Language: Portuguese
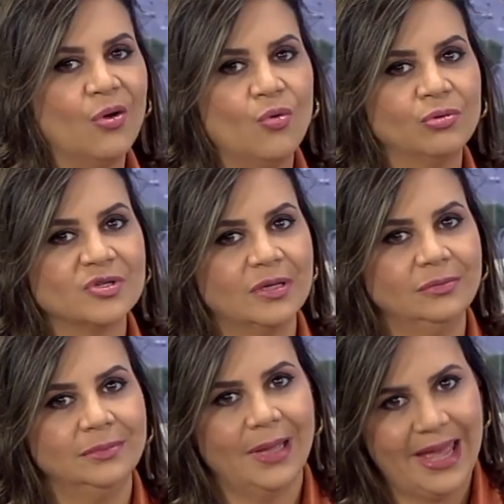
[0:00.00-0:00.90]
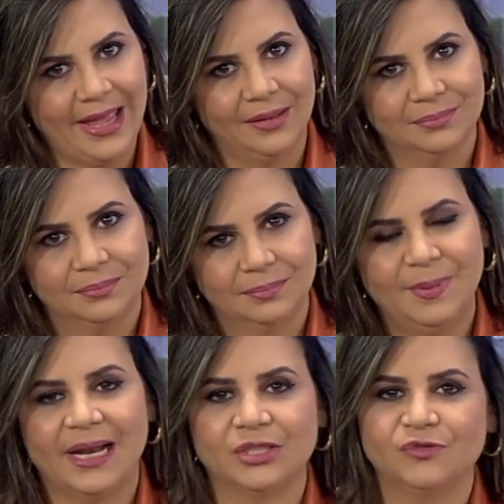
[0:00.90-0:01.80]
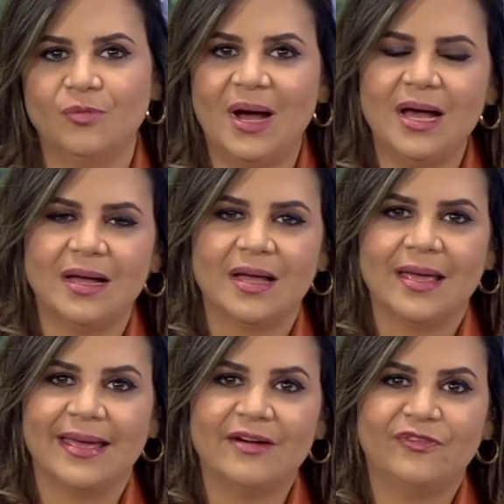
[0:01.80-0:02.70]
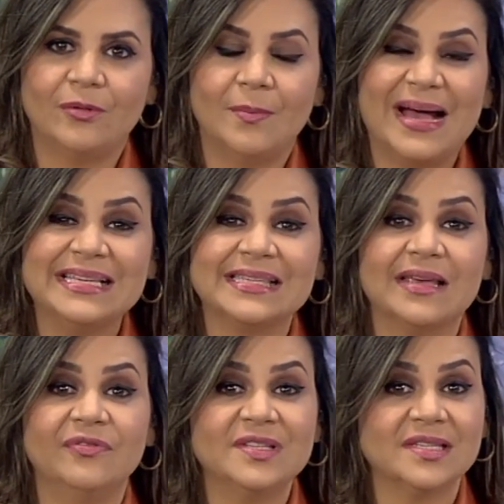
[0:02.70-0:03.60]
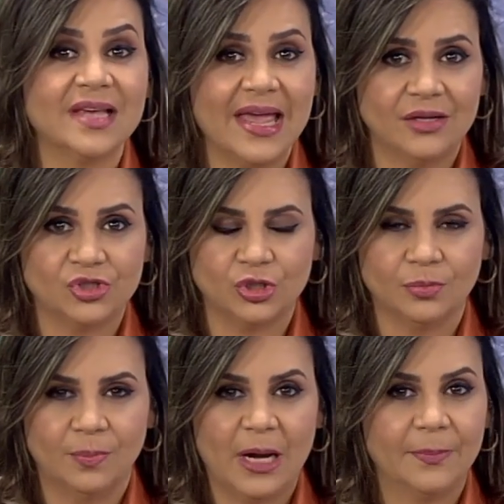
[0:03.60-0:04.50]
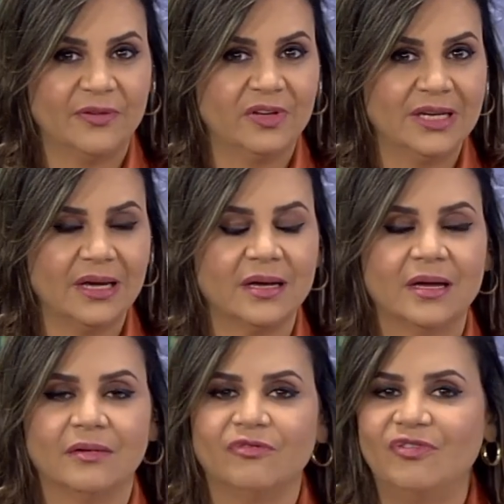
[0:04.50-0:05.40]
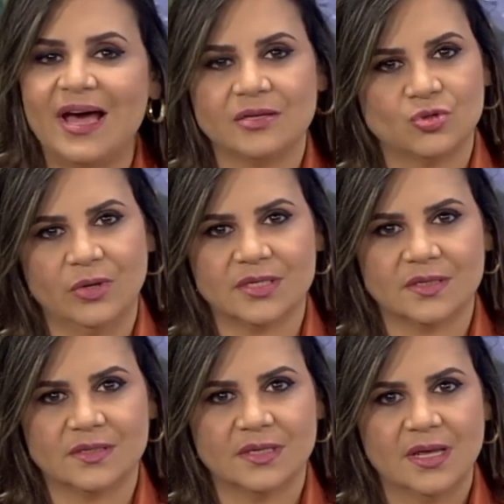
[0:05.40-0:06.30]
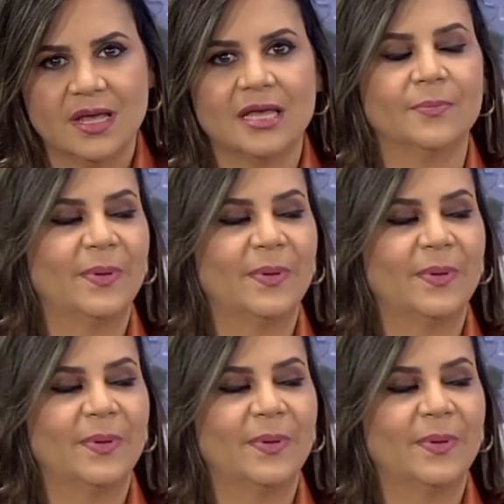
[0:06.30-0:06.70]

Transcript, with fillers: conclusão é: parar de fumar é a forma mais eficiente para prevenir várias doenças. E